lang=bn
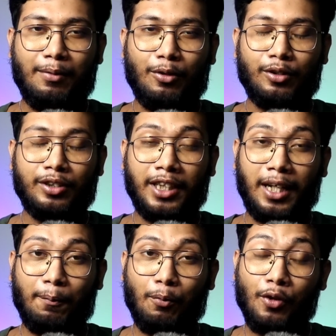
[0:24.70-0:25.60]
এবং
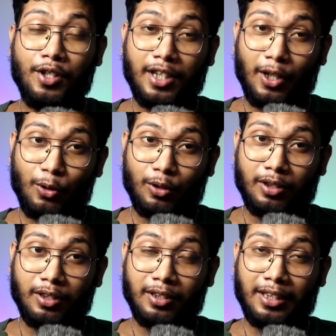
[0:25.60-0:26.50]
সেটার পরিচালক
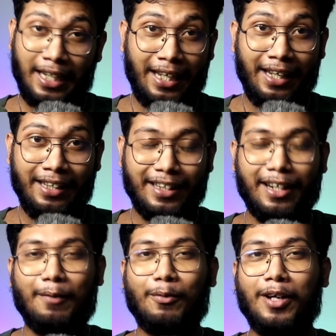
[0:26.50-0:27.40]
কে
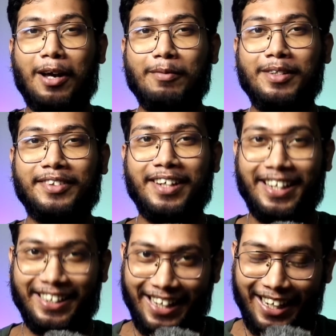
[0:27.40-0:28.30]
জানার পরে আমি
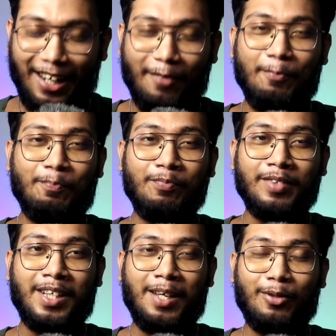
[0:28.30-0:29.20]
ট্রেলারটা দেখলাম
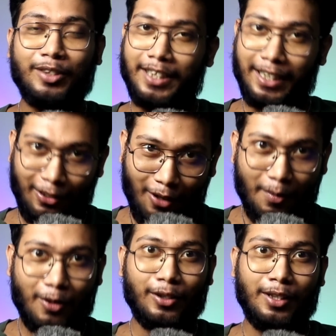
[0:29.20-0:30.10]
এবং সেটা নিয়েও
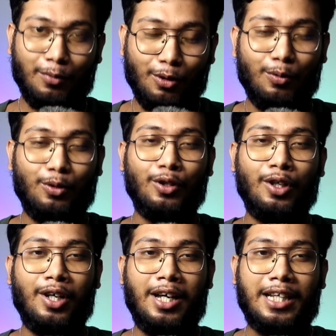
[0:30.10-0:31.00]
আমরা কথা বলবো
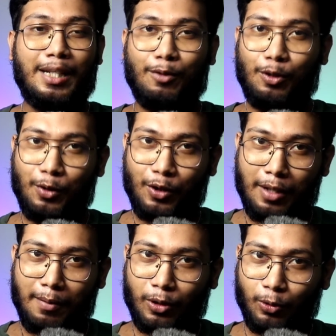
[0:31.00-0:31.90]
তা প্রথমে যদি
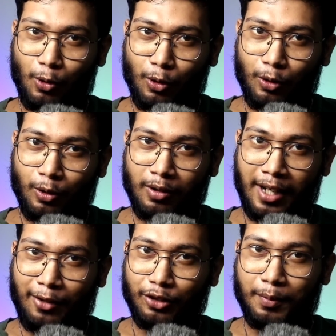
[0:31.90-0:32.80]
আমরা সুরঙ্গর
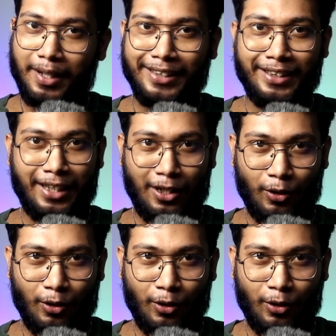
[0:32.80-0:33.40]
অ্যানাউন্সমেন্ট টিজারটা